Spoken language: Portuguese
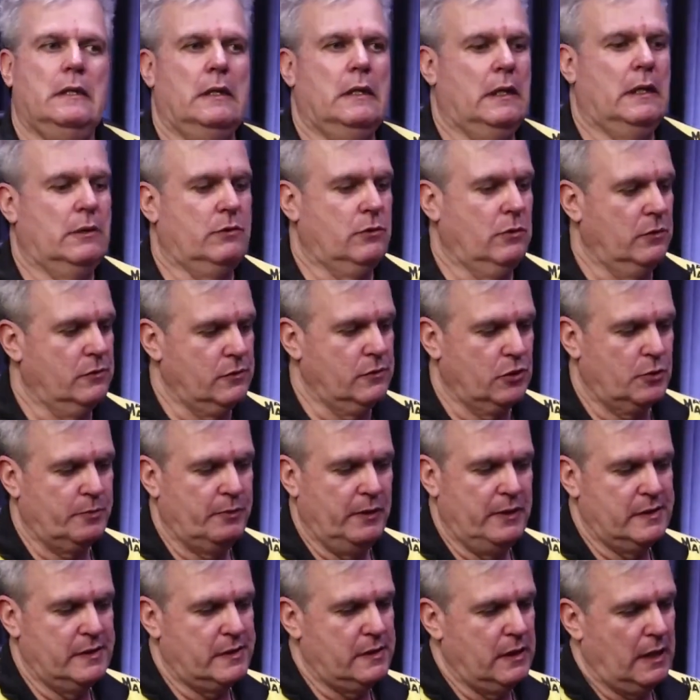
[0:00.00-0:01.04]
a todos os
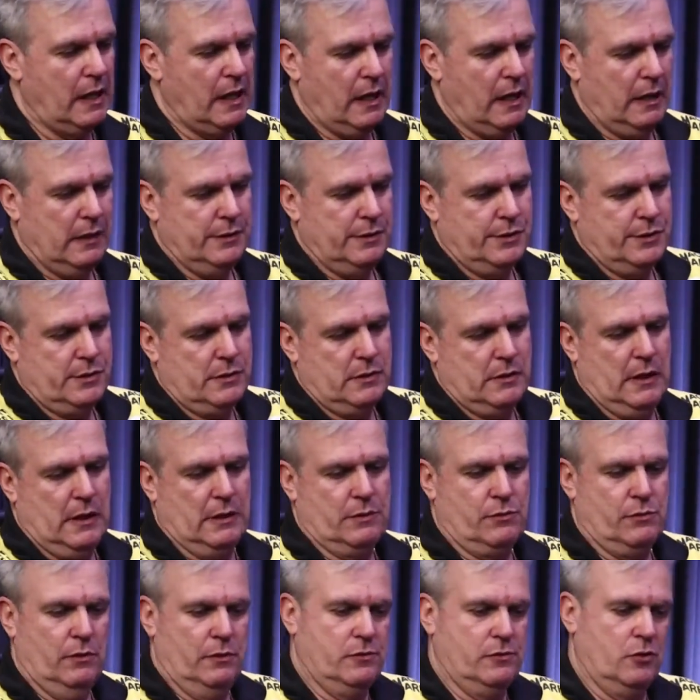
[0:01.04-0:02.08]
policiais, a
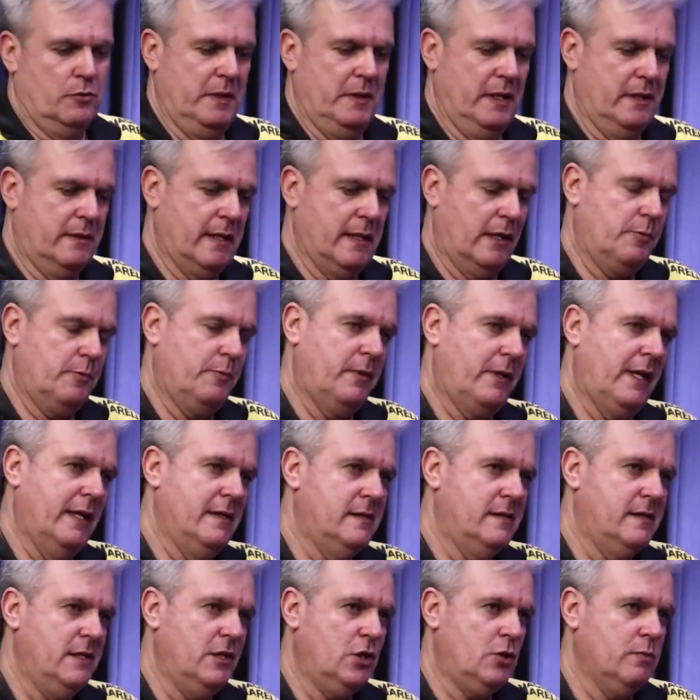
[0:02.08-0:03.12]
todos os militares, porque
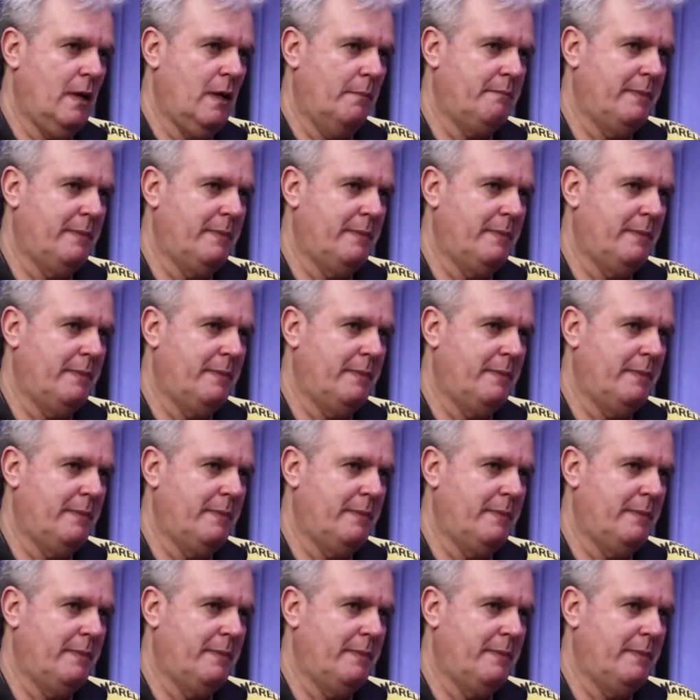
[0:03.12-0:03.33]
existe uma